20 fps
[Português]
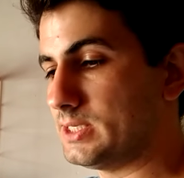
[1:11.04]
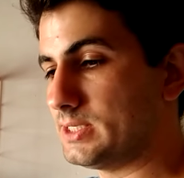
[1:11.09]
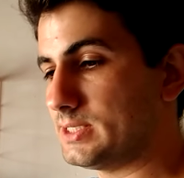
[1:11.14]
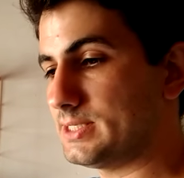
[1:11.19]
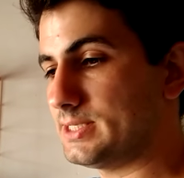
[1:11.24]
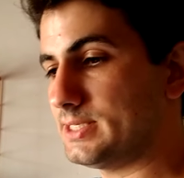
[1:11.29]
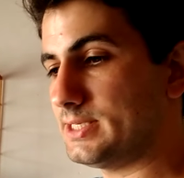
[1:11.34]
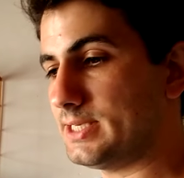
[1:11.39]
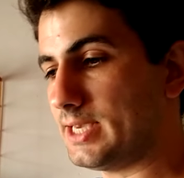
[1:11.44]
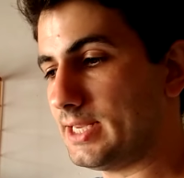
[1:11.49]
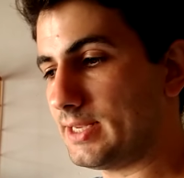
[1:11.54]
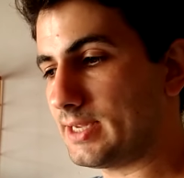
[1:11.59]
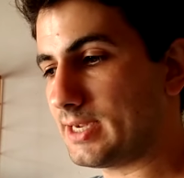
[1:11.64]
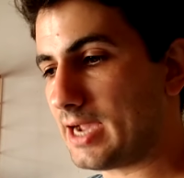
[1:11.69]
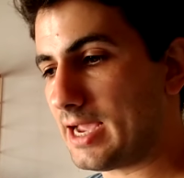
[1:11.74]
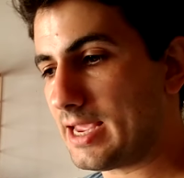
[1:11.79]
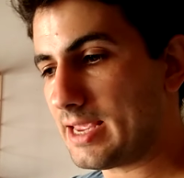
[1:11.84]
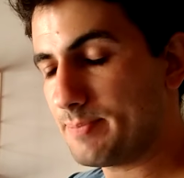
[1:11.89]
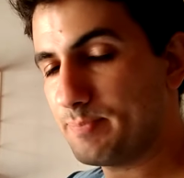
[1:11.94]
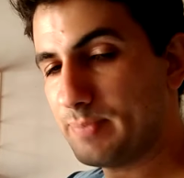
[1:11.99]
Se ele
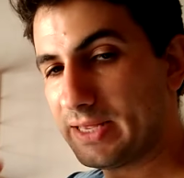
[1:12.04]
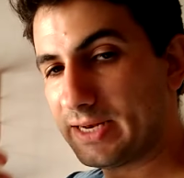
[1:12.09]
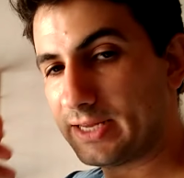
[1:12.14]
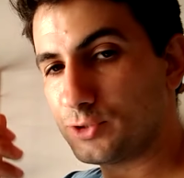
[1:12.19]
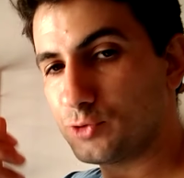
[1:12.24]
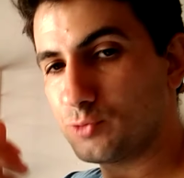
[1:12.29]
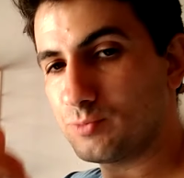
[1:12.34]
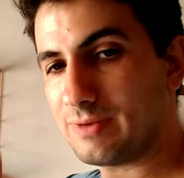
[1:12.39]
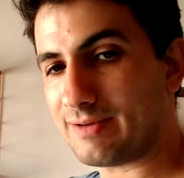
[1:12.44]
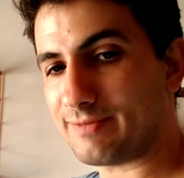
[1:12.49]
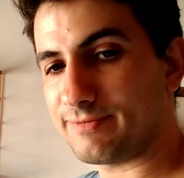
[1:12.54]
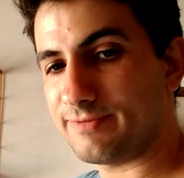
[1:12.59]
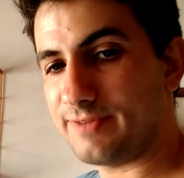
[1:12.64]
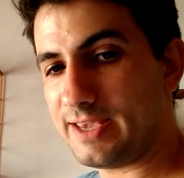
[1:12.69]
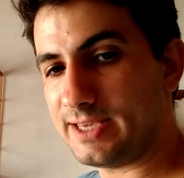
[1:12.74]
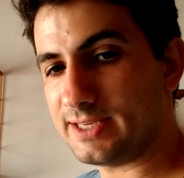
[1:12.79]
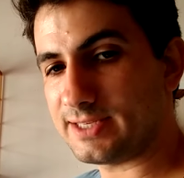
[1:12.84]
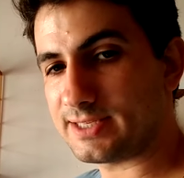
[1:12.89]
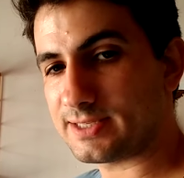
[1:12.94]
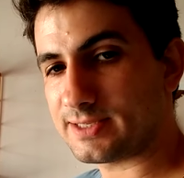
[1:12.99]
cair pena de uma
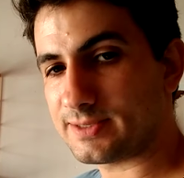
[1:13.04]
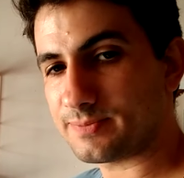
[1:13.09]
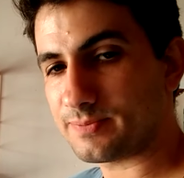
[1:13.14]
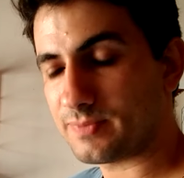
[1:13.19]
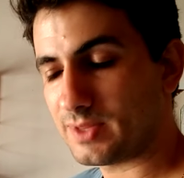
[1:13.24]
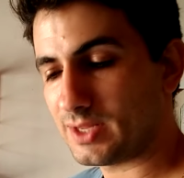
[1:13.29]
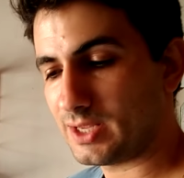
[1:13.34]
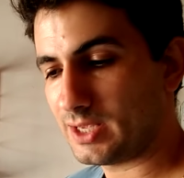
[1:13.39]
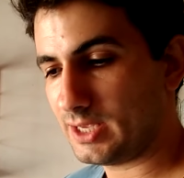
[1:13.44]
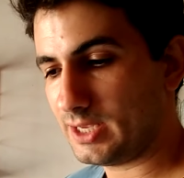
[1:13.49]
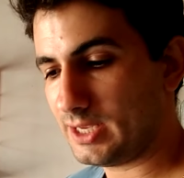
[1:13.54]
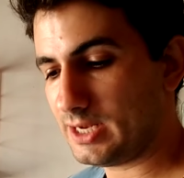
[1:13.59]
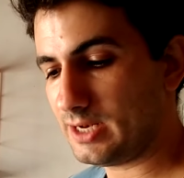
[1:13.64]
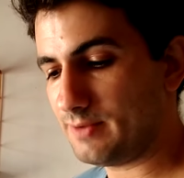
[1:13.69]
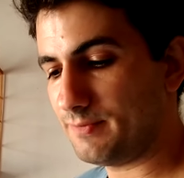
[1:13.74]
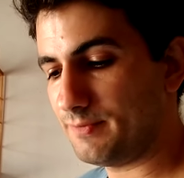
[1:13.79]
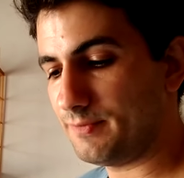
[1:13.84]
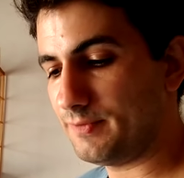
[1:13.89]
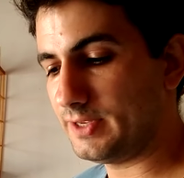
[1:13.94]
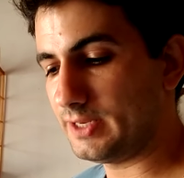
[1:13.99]
vez,
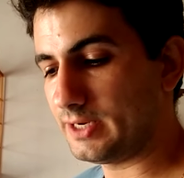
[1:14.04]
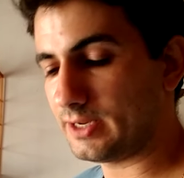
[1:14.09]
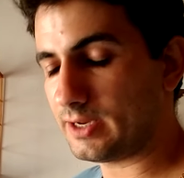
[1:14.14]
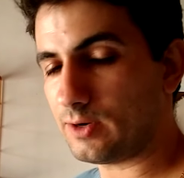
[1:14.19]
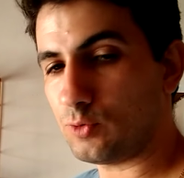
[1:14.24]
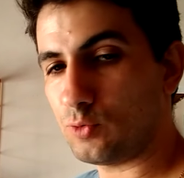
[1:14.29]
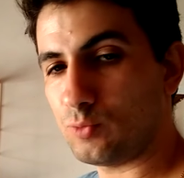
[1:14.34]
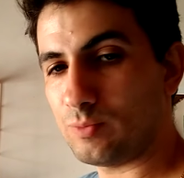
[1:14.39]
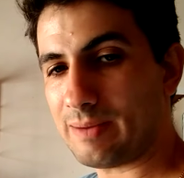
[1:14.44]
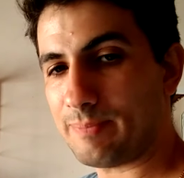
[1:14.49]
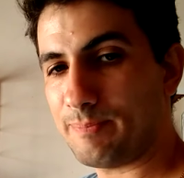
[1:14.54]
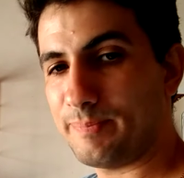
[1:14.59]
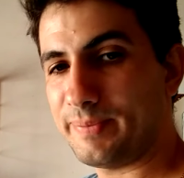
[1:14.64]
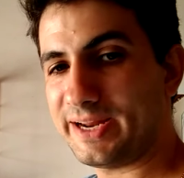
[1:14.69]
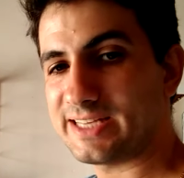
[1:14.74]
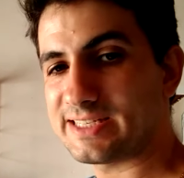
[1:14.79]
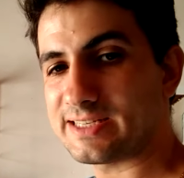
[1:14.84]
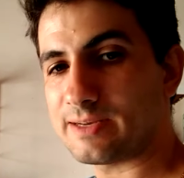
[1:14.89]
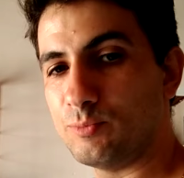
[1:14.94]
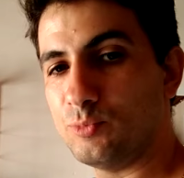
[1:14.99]
ele vira uma
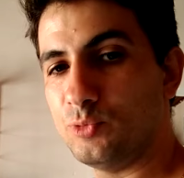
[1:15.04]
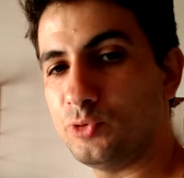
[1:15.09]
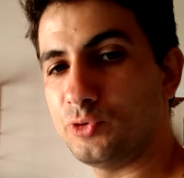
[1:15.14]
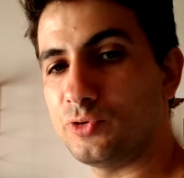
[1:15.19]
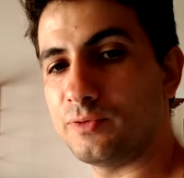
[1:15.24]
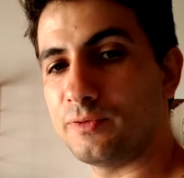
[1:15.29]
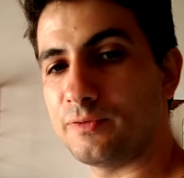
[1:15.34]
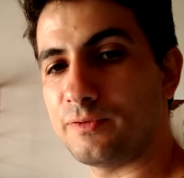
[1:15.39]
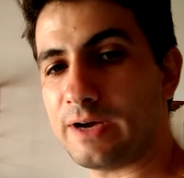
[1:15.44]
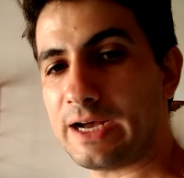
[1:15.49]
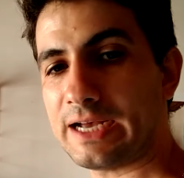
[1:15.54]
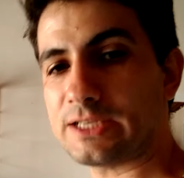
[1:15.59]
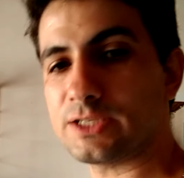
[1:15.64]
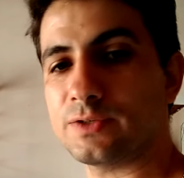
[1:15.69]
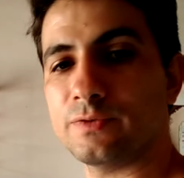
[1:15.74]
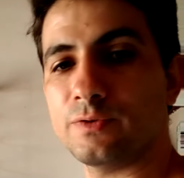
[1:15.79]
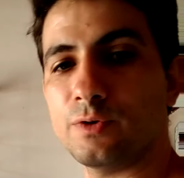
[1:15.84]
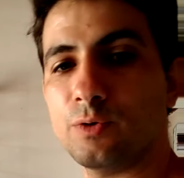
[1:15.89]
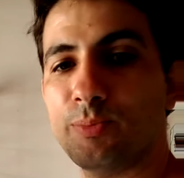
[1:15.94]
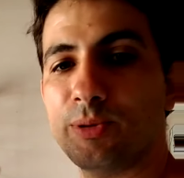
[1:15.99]
presa muito
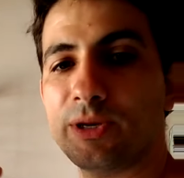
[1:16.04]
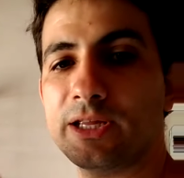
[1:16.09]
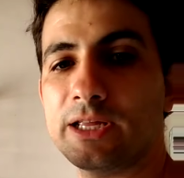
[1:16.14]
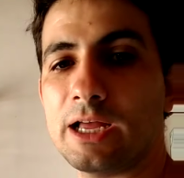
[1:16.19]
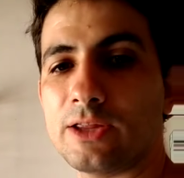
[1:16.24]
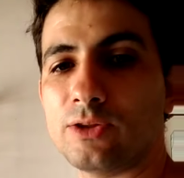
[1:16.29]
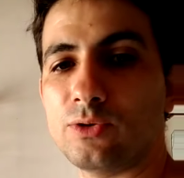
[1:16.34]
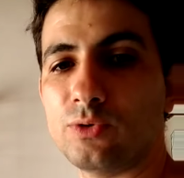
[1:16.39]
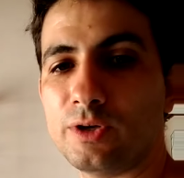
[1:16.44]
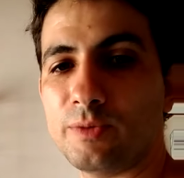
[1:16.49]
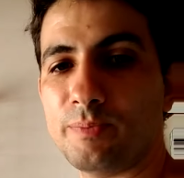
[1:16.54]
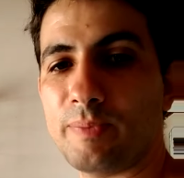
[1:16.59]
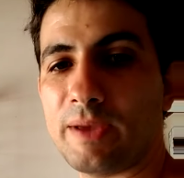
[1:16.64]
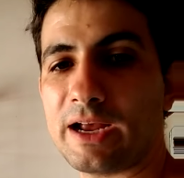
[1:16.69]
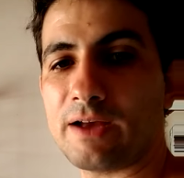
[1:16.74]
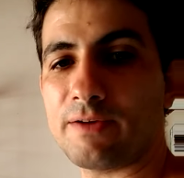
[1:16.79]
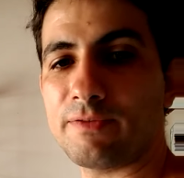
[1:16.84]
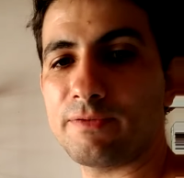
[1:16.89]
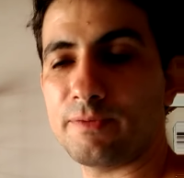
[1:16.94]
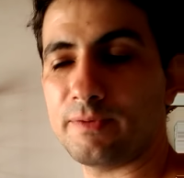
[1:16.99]
fácil, vem um predador e
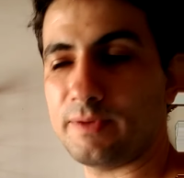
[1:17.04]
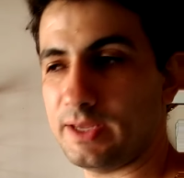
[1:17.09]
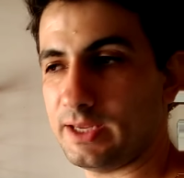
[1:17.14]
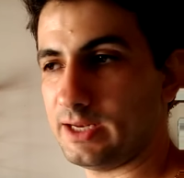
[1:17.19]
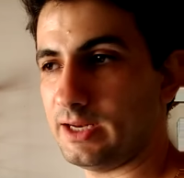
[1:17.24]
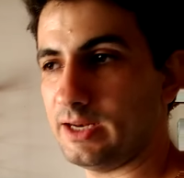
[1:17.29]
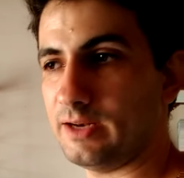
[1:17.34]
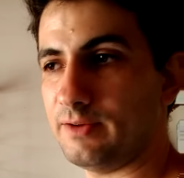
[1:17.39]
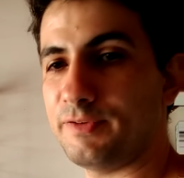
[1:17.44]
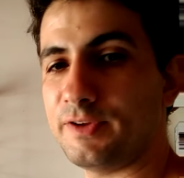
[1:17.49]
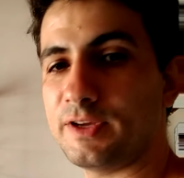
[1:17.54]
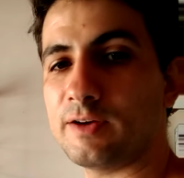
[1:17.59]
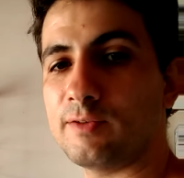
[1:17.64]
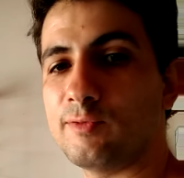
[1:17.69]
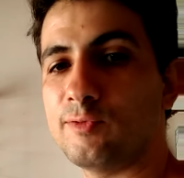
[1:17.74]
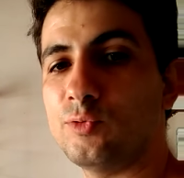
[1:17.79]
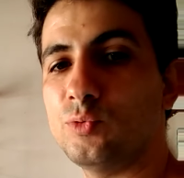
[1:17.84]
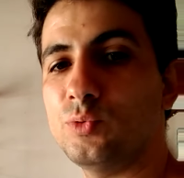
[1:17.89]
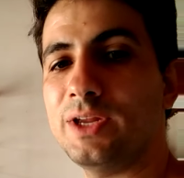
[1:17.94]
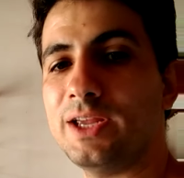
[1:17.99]
pega ele, ele fica
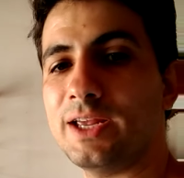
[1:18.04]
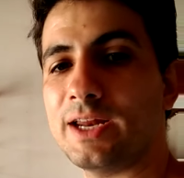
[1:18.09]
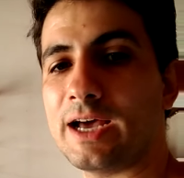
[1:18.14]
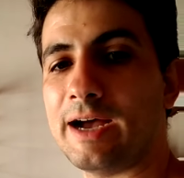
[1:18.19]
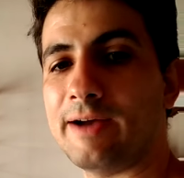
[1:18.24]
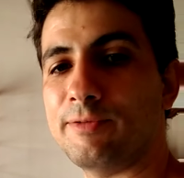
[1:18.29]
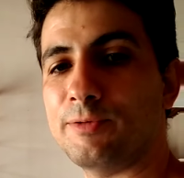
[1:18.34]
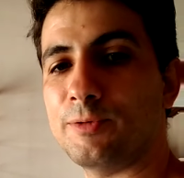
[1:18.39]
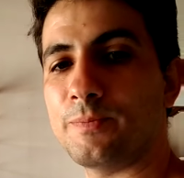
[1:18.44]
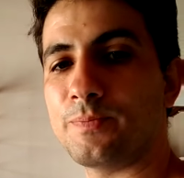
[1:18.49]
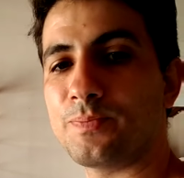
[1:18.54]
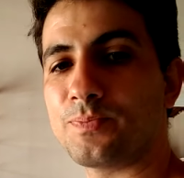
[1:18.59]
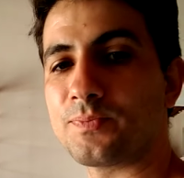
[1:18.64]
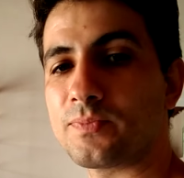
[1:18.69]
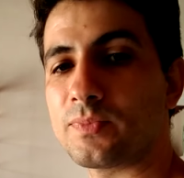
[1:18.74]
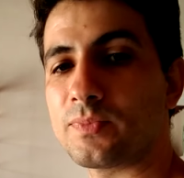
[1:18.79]
vulnerável.